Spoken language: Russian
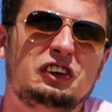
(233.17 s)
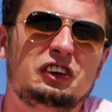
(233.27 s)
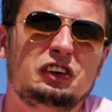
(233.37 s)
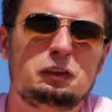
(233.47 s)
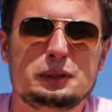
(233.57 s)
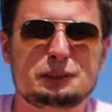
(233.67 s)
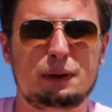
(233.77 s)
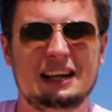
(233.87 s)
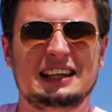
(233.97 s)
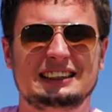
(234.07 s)
ну,
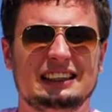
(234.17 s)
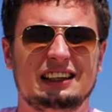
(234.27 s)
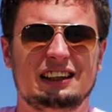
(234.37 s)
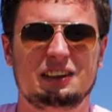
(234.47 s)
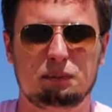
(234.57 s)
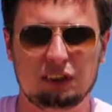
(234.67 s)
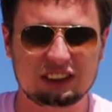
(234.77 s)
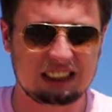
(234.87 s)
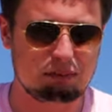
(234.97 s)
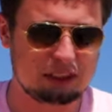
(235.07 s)
бесполезно
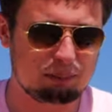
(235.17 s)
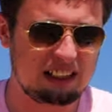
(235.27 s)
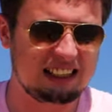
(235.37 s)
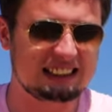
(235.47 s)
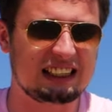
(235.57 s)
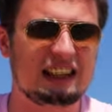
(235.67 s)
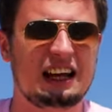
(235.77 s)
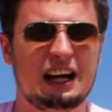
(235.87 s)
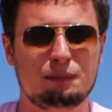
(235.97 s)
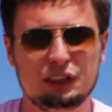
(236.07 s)
просто бесполезно.
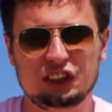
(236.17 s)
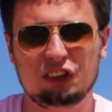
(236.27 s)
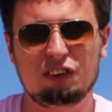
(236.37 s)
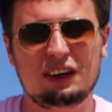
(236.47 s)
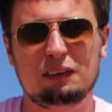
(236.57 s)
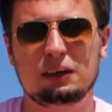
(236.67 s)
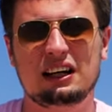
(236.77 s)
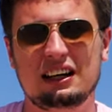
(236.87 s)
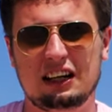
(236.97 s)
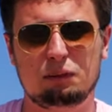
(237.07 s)
Объясню вам,
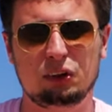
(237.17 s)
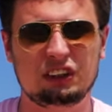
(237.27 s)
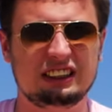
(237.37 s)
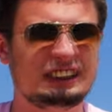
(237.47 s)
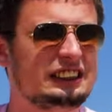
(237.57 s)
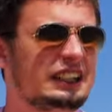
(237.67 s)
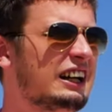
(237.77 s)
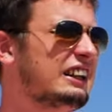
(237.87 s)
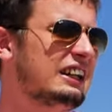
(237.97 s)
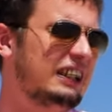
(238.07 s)
как работает
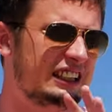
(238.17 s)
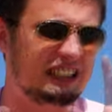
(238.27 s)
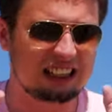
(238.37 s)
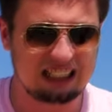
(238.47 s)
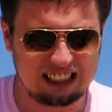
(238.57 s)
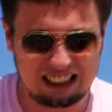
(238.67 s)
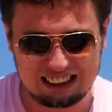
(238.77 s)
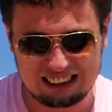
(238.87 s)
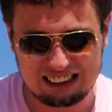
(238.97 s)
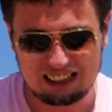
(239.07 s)
индикатор. Это не
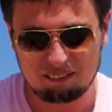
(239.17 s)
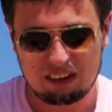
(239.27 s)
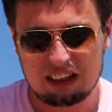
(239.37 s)
какая-то там